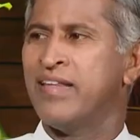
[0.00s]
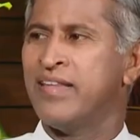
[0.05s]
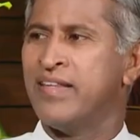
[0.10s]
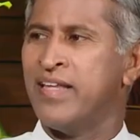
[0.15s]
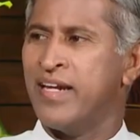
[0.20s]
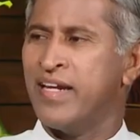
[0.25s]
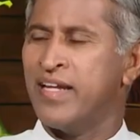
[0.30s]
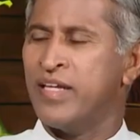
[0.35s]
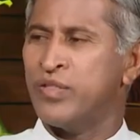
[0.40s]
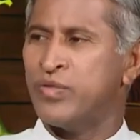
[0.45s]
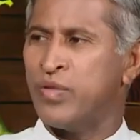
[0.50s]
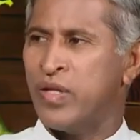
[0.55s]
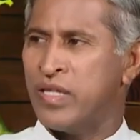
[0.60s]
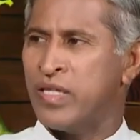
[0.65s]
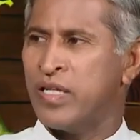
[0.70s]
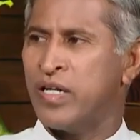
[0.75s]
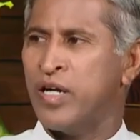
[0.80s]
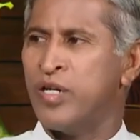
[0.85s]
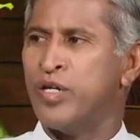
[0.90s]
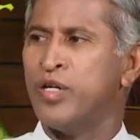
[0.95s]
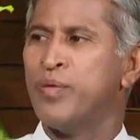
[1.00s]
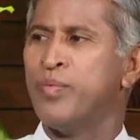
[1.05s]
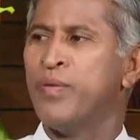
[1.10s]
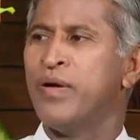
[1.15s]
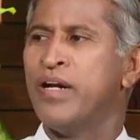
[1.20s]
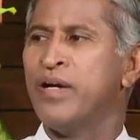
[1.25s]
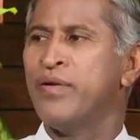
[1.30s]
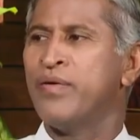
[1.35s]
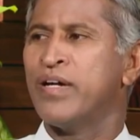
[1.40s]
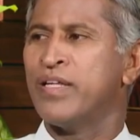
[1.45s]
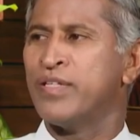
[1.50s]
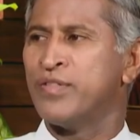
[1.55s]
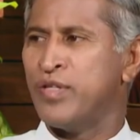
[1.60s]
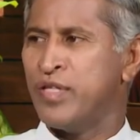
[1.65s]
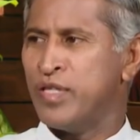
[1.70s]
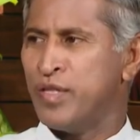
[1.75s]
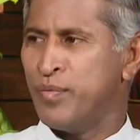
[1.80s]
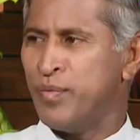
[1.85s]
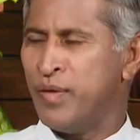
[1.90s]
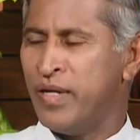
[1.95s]
అందరికీ సొంత కట్టుడు పళ్ళు లేవు కదా
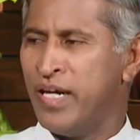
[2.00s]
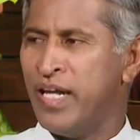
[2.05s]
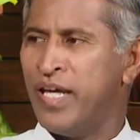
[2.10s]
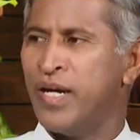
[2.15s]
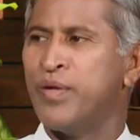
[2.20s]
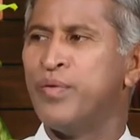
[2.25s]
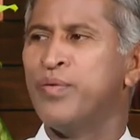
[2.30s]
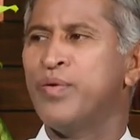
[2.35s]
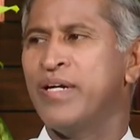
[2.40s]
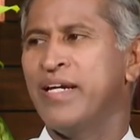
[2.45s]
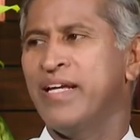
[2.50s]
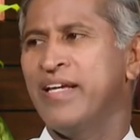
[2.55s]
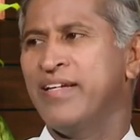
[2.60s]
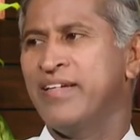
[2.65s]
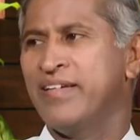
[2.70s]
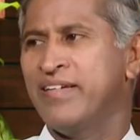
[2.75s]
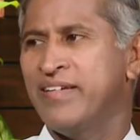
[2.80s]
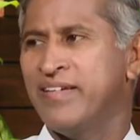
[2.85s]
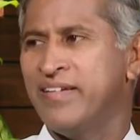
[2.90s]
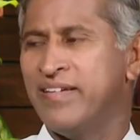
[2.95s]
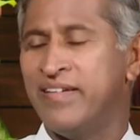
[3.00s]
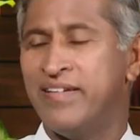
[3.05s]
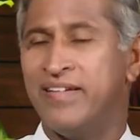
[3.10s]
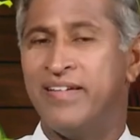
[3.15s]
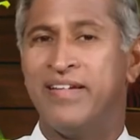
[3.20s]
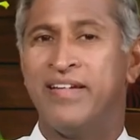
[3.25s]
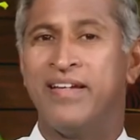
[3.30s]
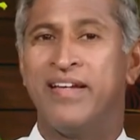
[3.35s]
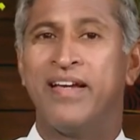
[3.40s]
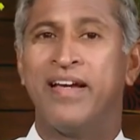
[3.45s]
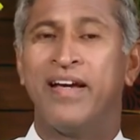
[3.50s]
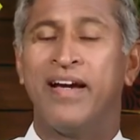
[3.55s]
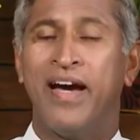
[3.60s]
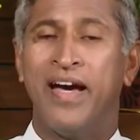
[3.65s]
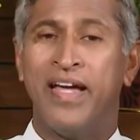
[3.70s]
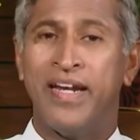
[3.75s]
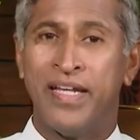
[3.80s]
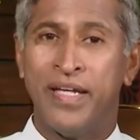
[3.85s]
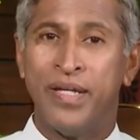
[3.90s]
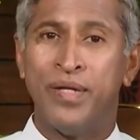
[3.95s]
సొంత పళ్ళే ఎక్కువ ఉండేవి
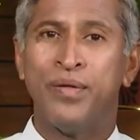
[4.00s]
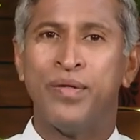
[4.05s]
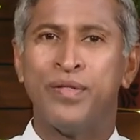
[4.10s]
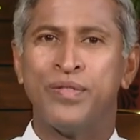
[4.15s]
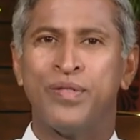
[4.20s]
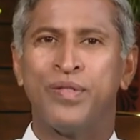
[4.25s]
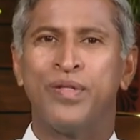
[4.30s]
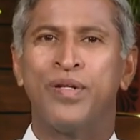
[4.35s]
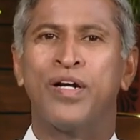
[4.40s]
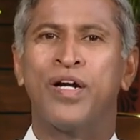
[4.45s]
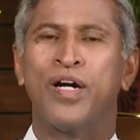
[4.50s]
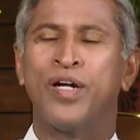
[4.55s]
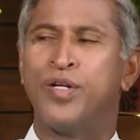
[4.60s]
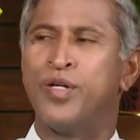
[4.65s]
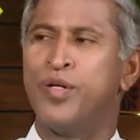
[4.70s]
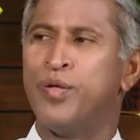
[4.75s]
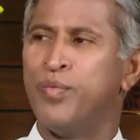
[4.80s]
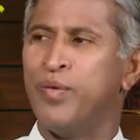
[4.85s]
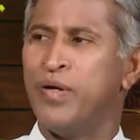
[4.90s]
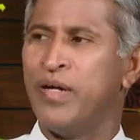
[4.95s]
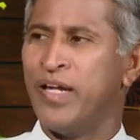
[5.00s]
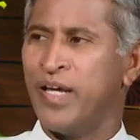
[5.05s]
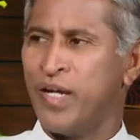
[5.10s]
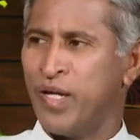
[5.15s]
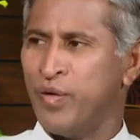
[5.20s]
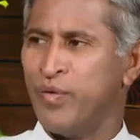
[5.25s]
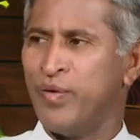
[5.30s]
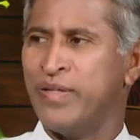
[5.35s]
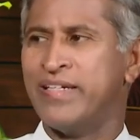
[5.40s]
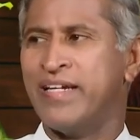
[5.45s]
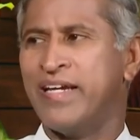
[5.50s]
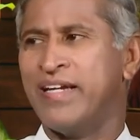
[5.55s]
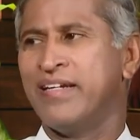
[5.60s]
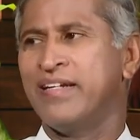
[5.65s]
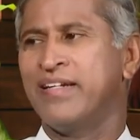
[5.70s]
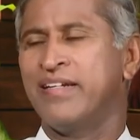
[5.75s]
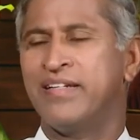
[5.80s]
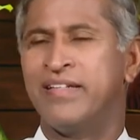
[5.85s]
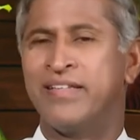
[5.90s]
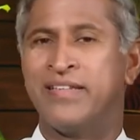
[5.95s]
కానీ ఈ రోజుల్లో కట్టుడు పళ్ళు ఎక్కువయ్యాయి
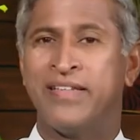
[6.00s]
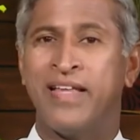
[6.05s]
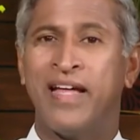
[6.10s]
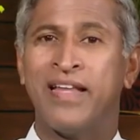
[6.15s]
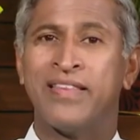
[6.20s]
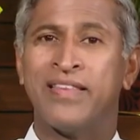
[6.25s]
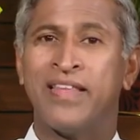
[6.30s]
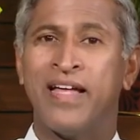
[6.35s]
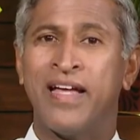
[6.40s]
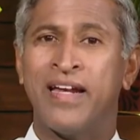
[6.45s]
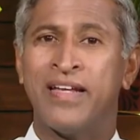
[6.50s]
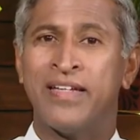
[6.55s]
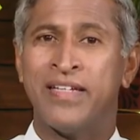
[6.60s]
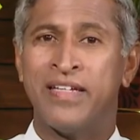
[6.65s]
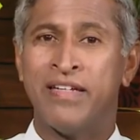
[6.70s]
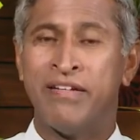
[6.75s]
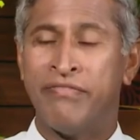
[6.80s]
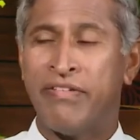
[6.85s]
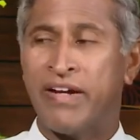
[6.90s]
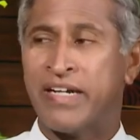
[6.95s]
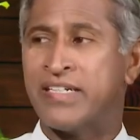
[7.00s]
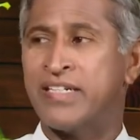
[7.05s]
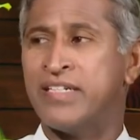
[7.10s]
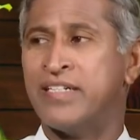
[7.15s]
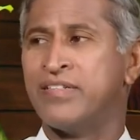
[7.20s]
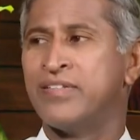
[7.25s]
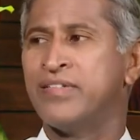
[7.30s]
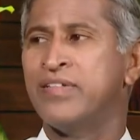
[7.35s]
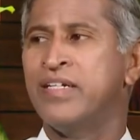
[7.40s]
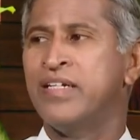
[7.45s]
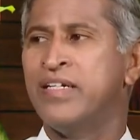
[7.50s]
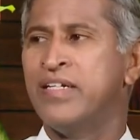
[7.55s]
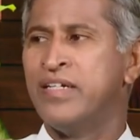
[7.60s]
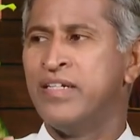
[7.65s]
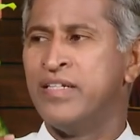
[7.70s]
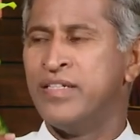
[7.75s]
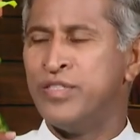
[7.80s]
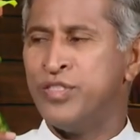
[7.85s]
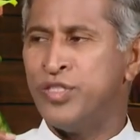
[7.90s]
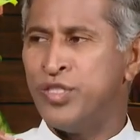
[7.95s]
దంతాల ఇన్ఫెక్షన్స్
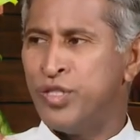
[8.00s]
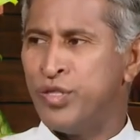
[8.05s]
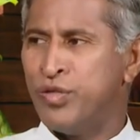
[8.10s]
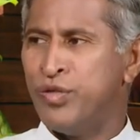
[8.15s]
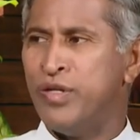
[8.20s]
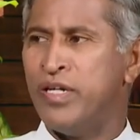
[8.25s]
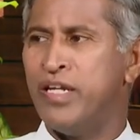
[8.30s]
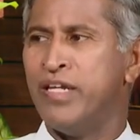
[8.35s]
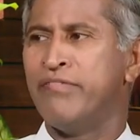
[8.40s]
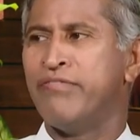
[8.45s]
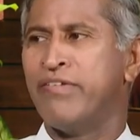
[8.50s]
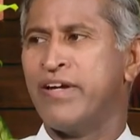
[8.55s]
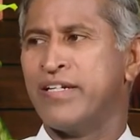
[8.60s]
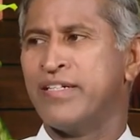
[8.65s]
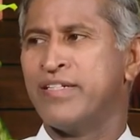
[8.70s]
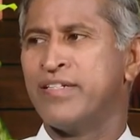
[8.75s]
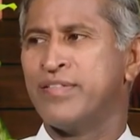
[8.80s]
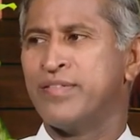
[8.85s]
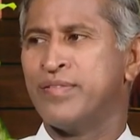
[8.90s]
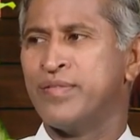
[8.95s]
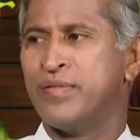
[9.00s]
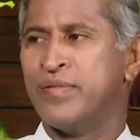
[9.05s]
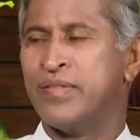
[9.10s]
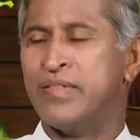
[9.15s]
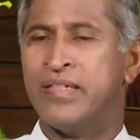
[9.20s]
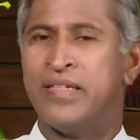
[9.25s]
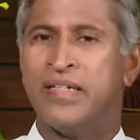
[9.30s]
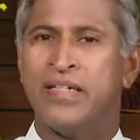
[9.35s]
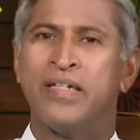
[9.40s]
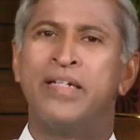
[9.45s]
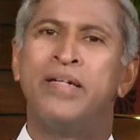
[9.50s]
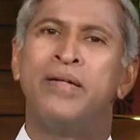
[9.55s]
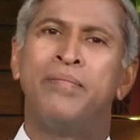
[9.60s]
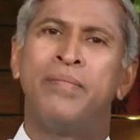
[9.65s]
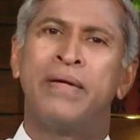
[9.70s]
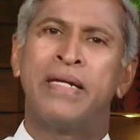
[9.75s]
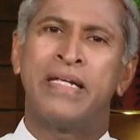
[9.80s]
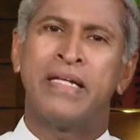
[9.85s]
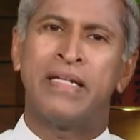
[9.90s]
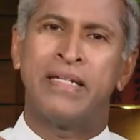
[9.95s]
చిగుళ్ళు ఇన్ఫెక్షన్స్
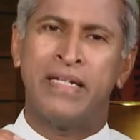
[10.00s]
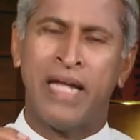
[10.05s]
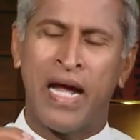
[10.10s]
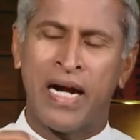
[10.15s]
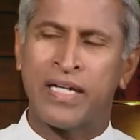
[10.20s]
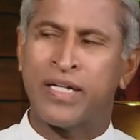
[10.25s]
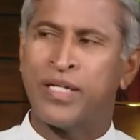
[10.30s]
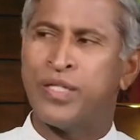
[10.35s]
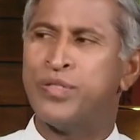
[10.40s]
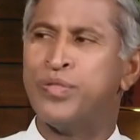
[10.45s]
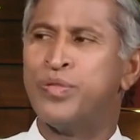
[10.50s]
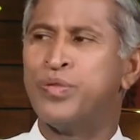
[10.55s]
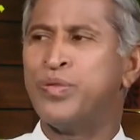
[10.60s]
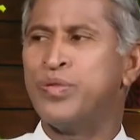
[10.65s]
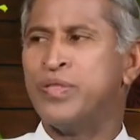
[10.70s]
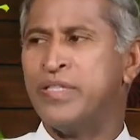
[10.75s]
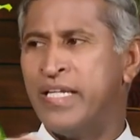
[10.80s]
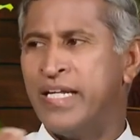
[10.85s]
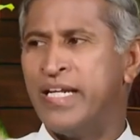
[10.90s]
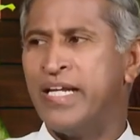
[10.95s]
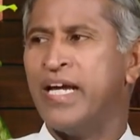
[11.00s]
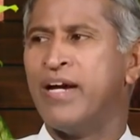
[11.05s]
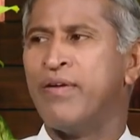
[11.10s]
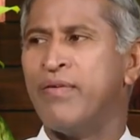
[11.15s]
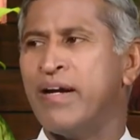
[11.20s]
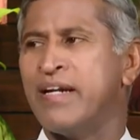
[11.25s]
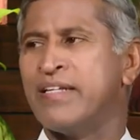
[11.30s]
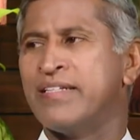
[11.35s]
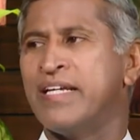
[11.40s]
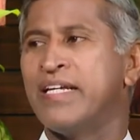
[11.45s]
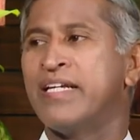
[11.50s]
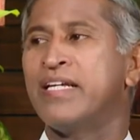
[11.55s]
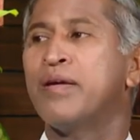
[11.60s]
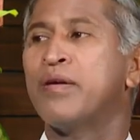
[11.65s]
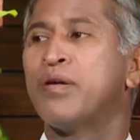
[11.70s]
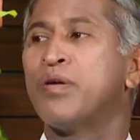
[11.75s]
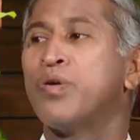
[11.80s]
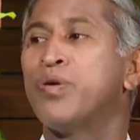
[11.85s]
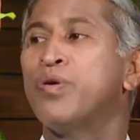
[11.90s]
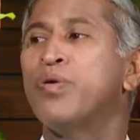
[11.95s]
మరి డాక్టర్ చుట్టూ తిరిగే వాళ్ళ
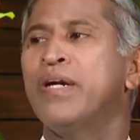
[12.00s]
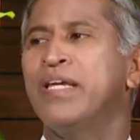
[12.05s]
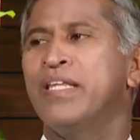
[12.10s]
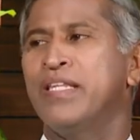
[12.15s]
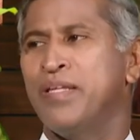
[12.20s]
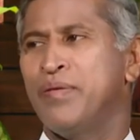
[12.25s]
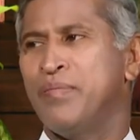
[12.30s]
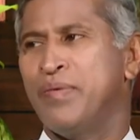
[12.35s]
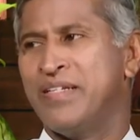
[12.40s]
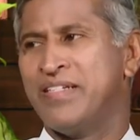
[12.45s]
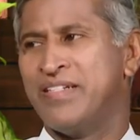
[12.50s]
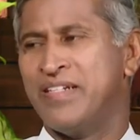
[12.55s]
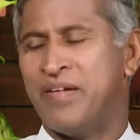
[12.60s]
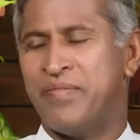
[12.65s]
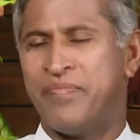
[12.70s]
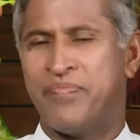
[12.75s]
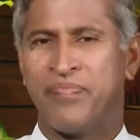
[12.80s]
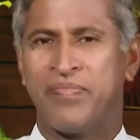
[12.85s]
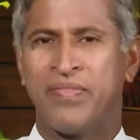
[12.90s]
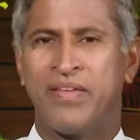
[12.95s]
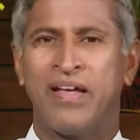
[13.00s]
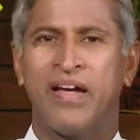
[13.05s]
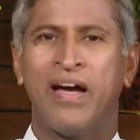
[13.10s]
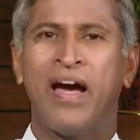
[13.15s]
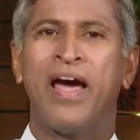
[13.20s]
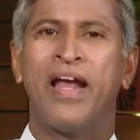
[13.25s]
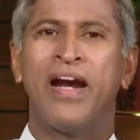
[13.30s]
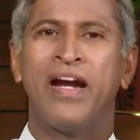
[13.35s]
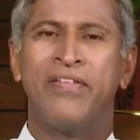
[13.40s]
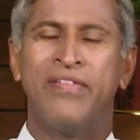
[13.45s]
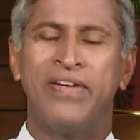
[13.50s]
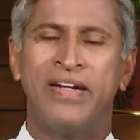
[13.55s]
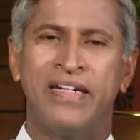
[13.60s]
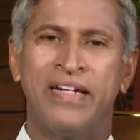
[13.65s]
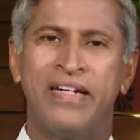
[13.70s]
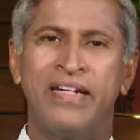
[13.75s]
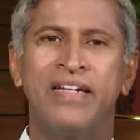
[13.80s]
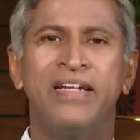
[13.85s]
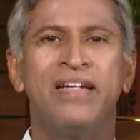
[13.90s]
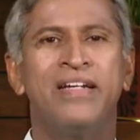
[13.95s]
సంఖ్య ఎక్కువైంది మధ్య కారణం
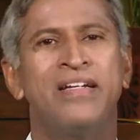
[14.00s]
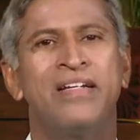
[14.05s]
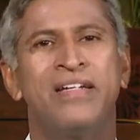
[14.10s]
ఏంటంటే